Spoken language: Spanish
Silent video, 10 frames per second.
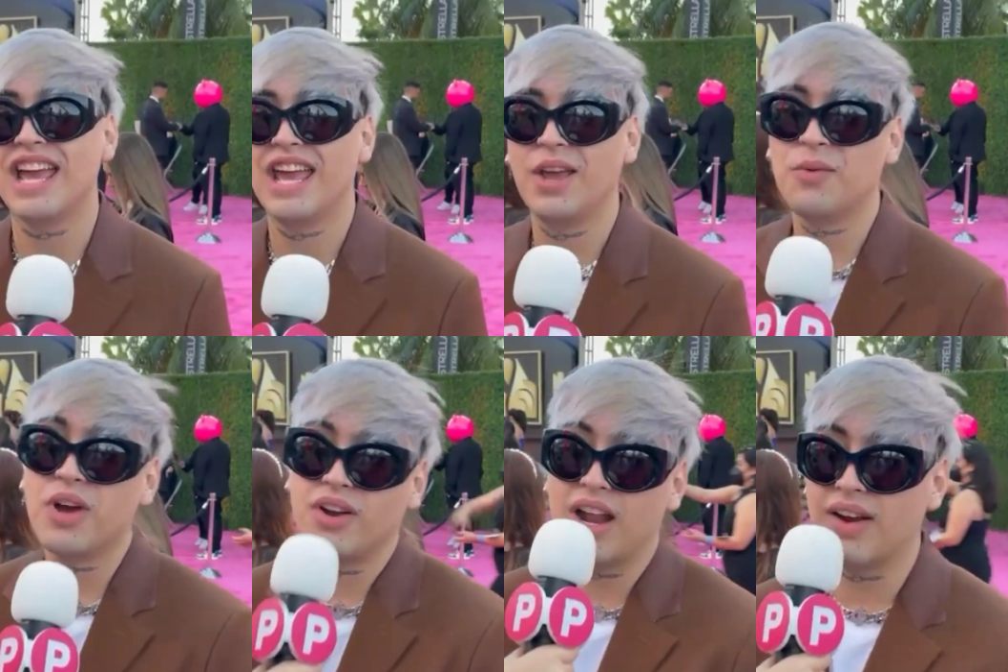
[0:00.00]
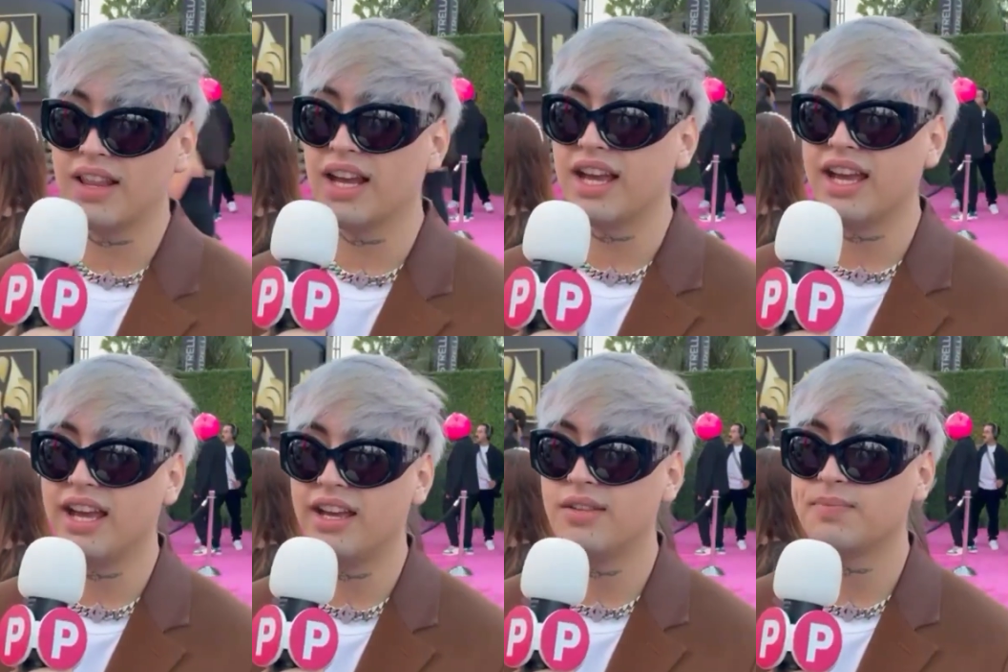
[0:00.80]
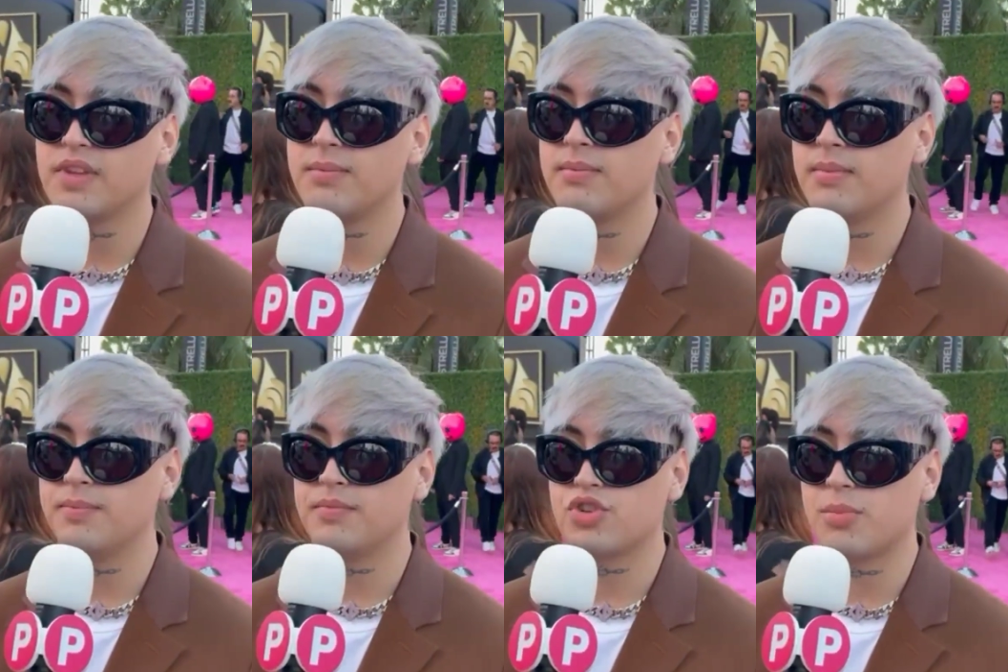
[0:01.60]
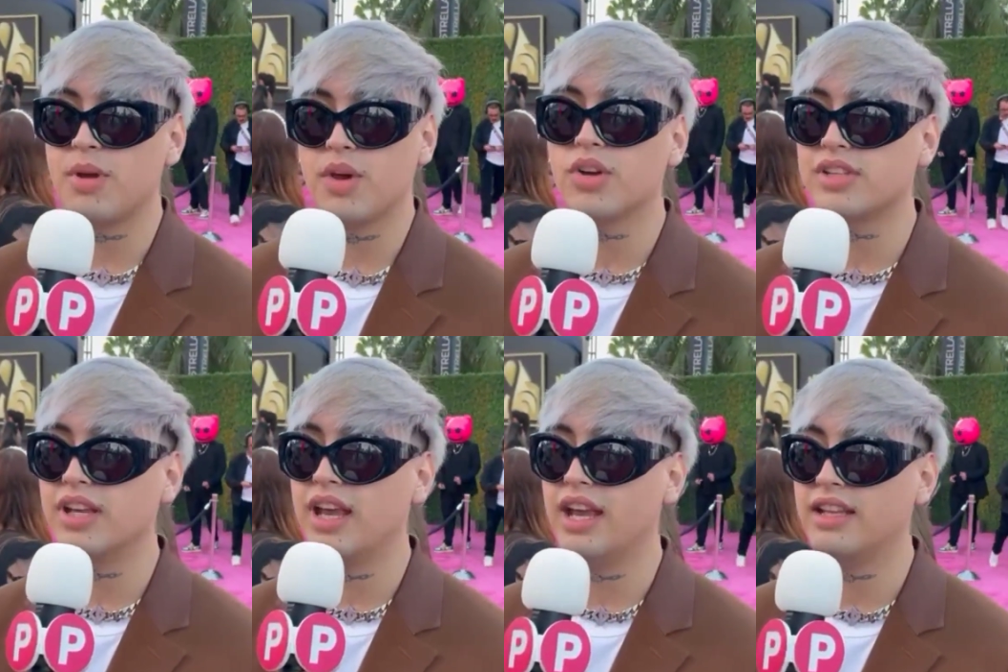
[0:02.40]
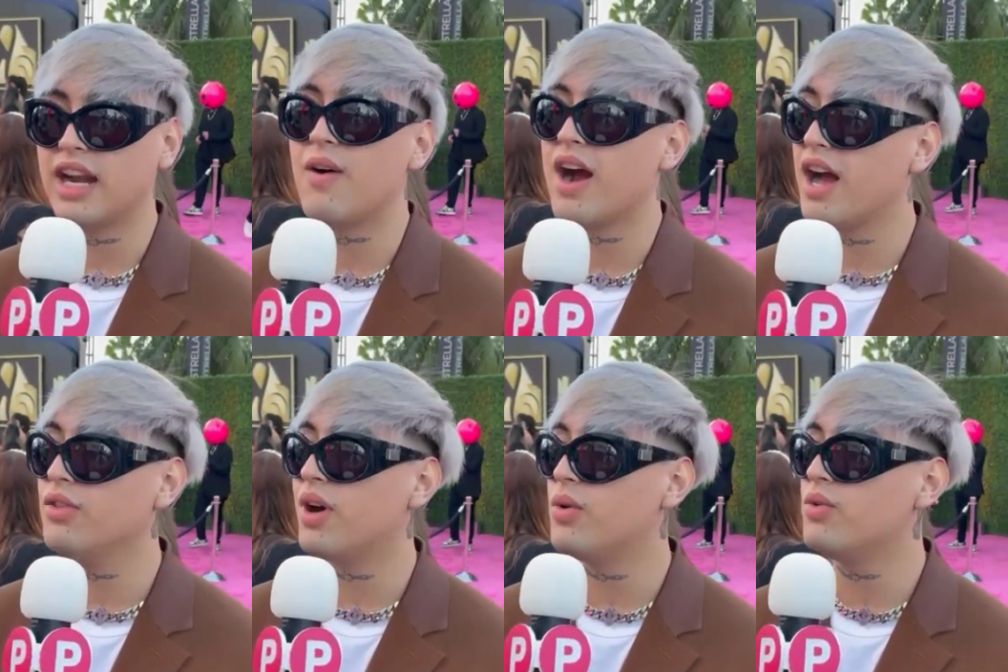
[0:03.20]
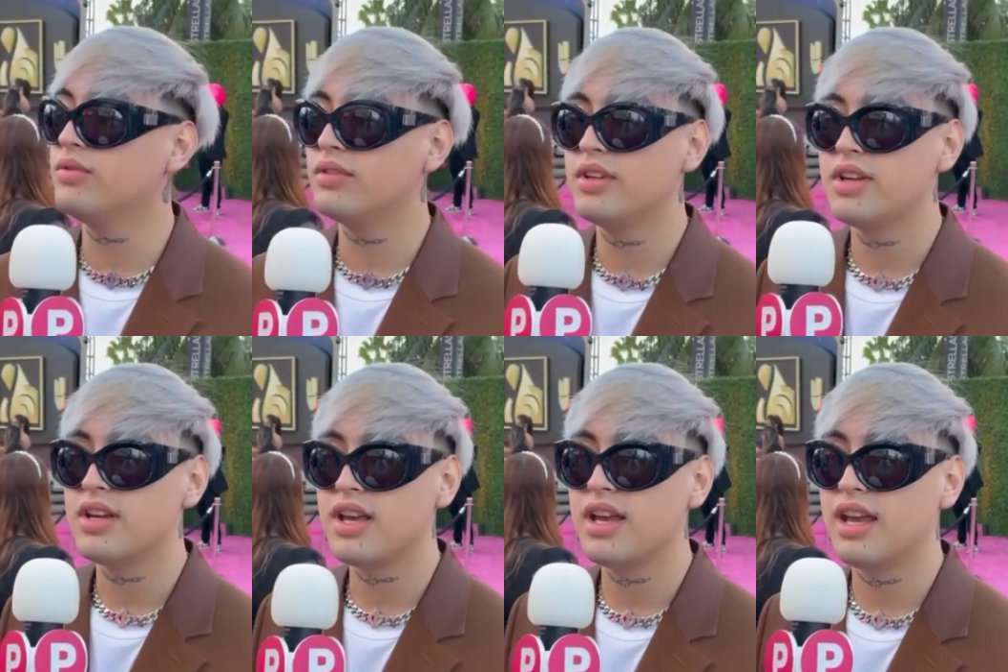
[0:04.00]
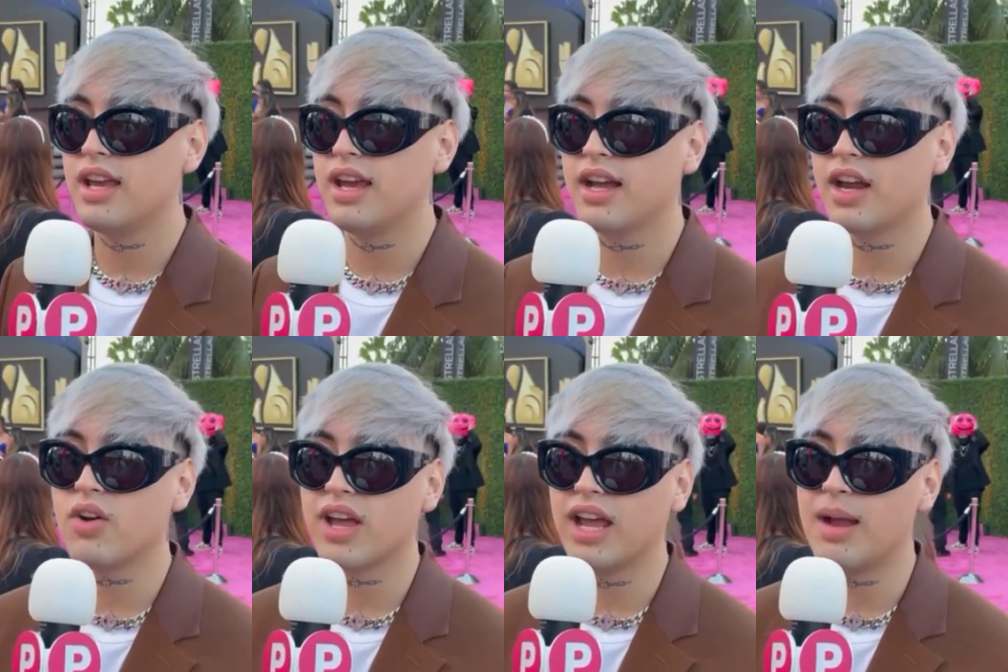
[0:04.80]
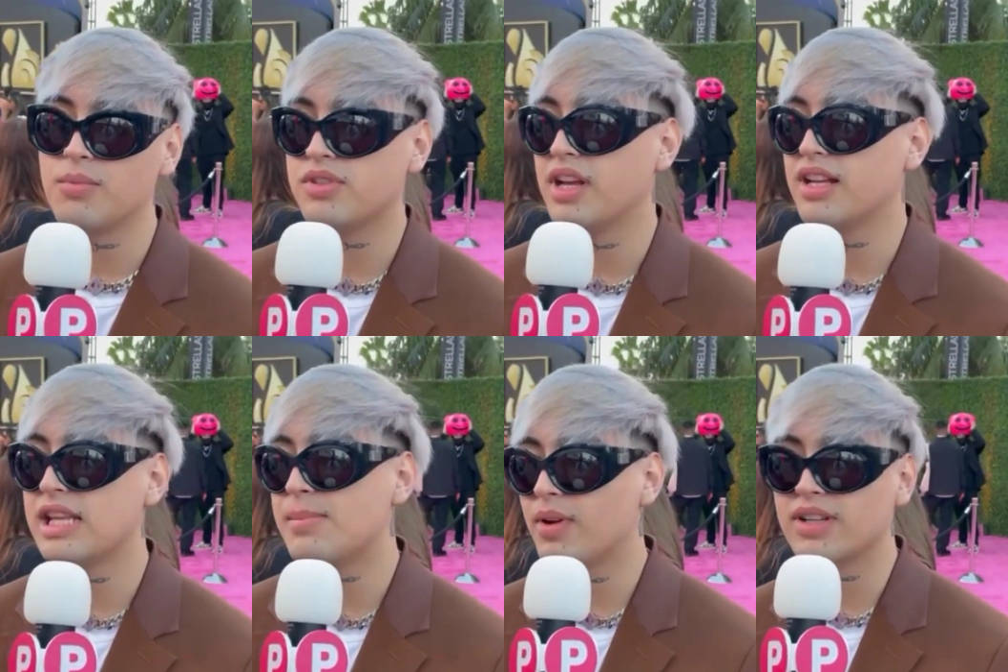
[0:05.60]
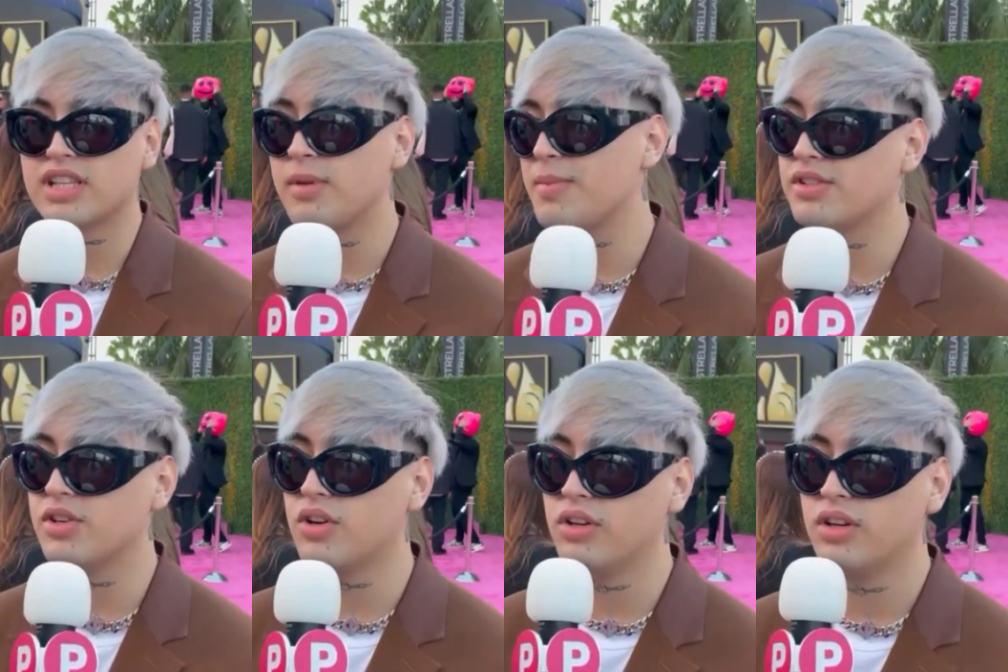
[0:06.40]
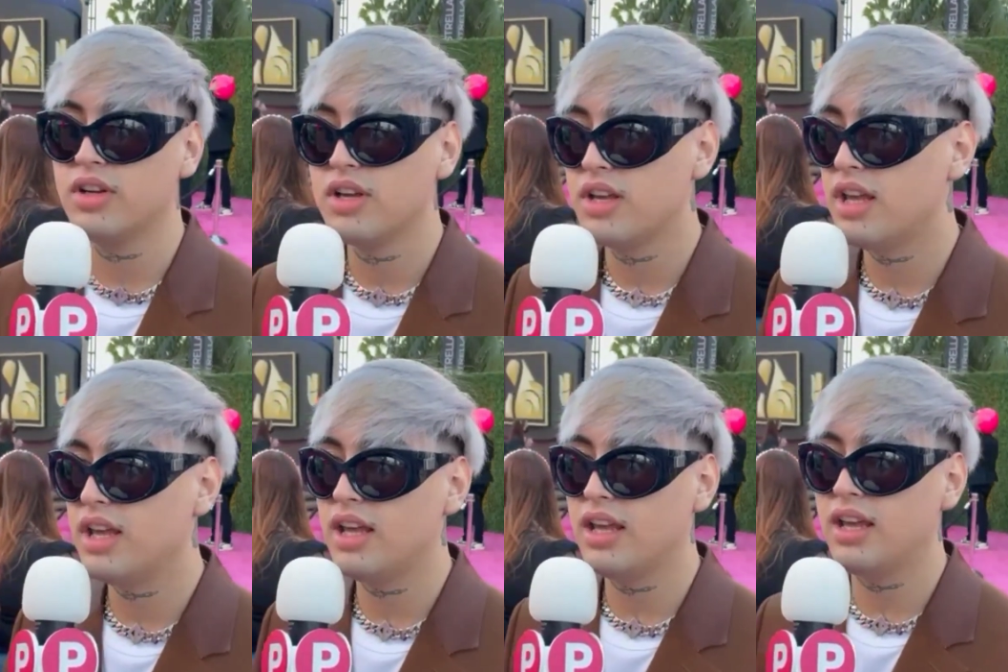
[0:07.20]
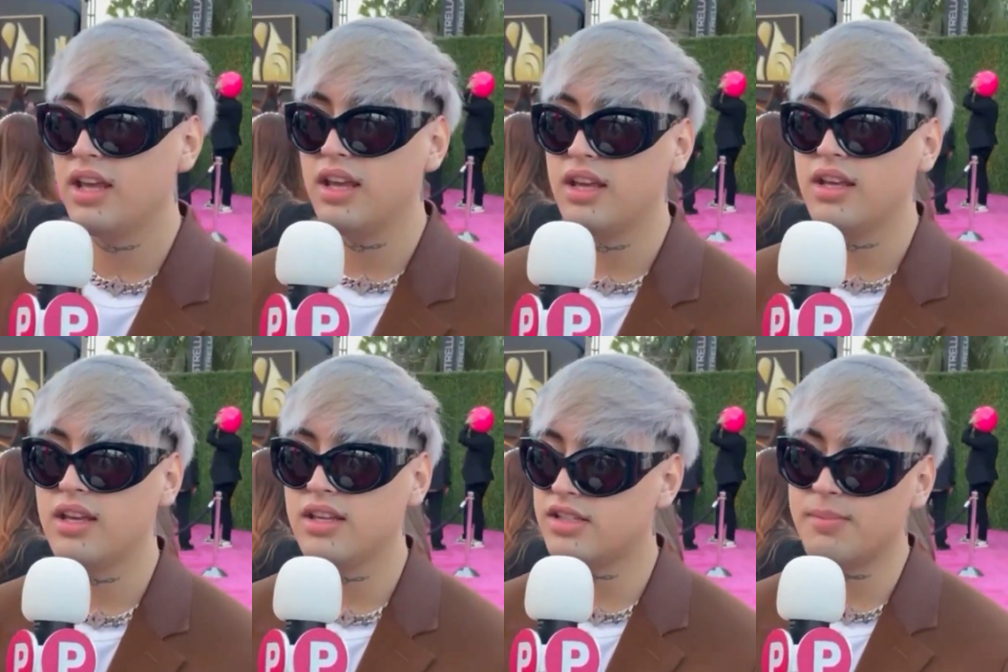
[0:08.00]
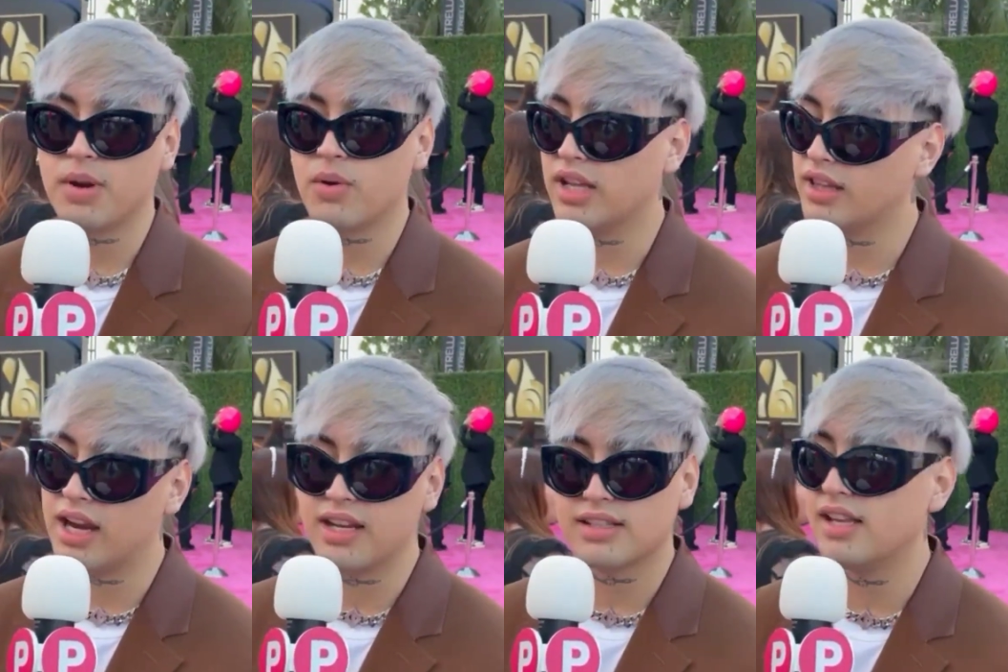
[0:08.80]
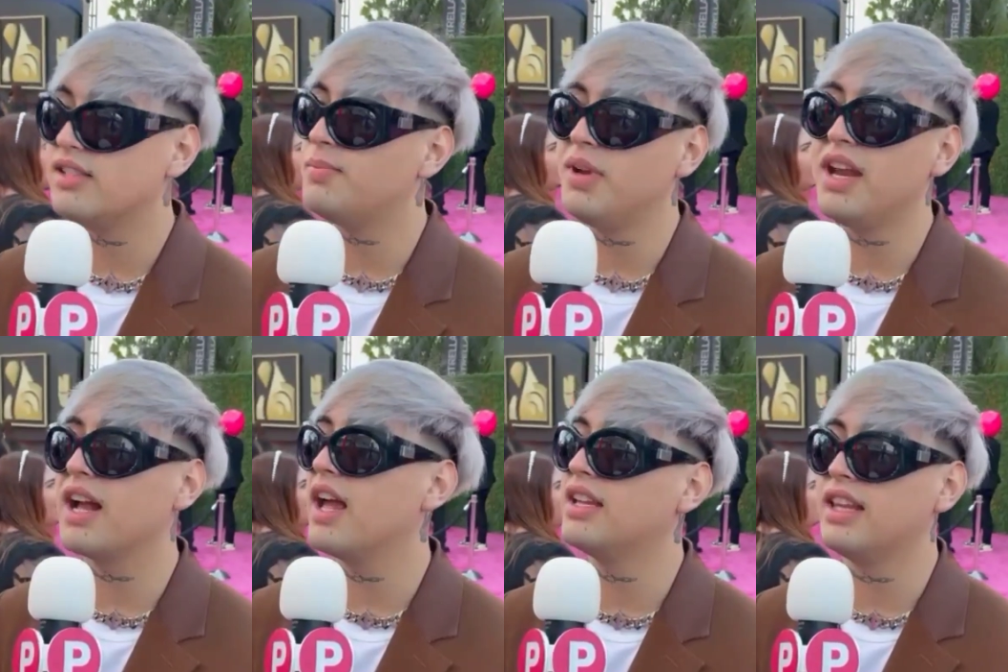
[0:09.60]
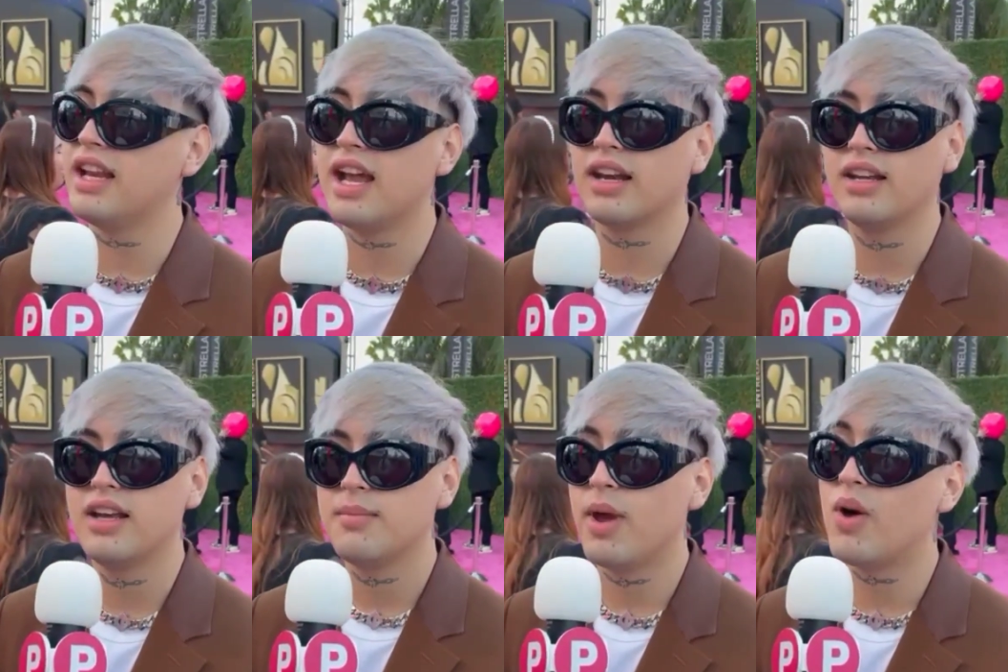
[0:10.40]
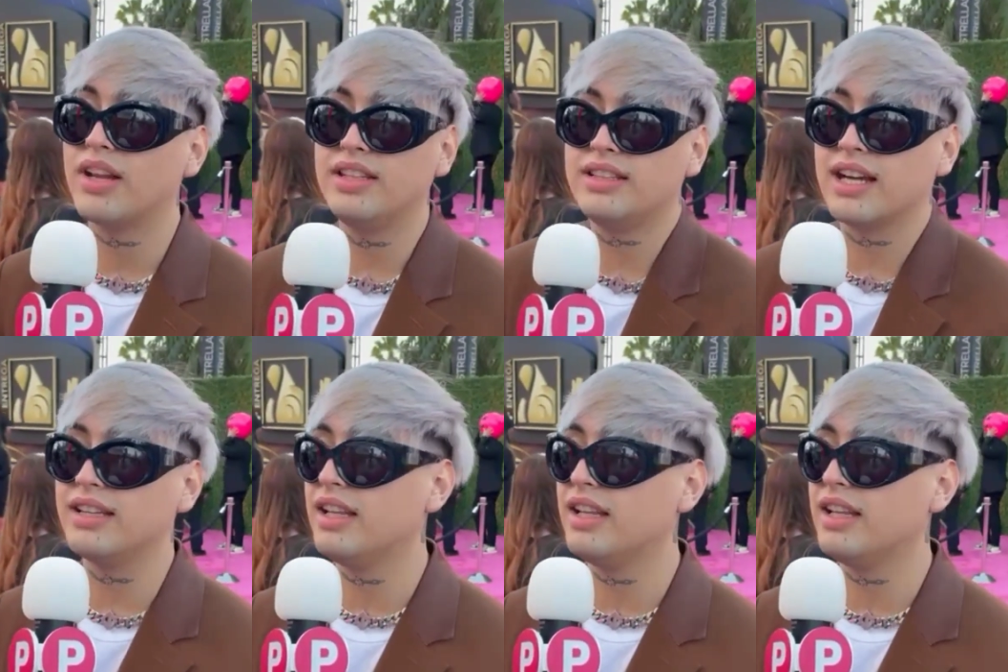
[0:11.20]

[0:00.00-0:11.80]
eh, bueno, la verdad que yo me veo eh, trabajando aún. creo que la música siempre va a ser mi pasión y, y siempre voy a tener esa disciplina que hay que tener. Veo artistas que